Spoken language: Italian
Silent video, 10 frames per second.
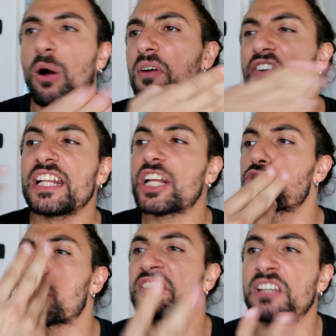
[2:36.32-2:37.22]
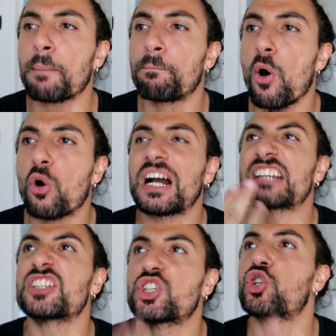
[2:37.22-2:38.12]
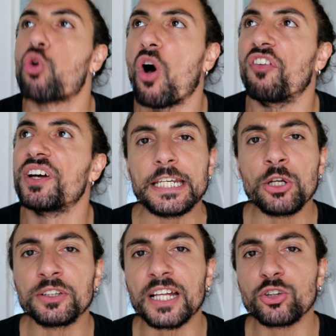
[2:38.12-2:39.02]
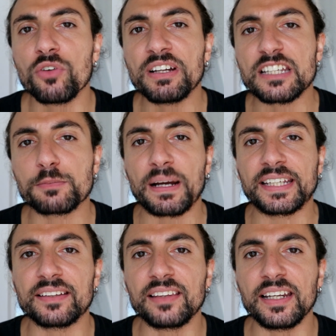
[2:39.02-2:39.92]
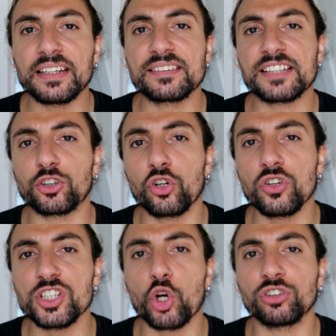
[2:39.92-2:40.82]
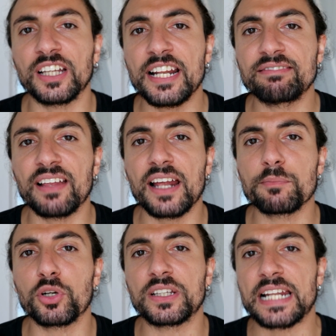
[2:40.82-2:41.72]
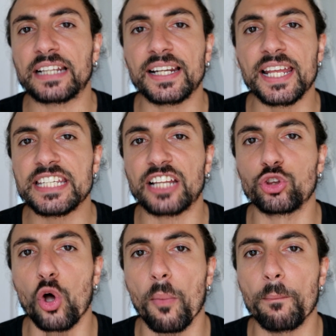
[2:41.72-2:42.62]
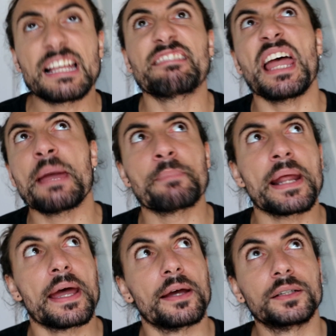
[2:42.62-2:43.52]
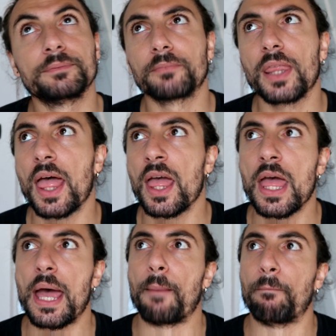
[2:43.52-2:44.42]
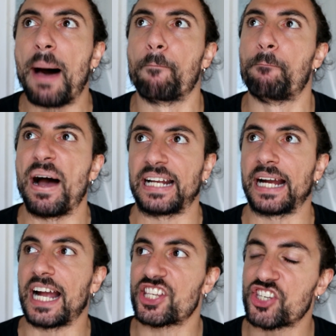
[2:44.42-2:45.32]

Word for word: Ma come fanno ad asciugarsi la bocca se chiude? Io intanto vado a spacchiettare gli scatoloni contenente l'albero di Natale e gli addobbi. Settembre, my baka got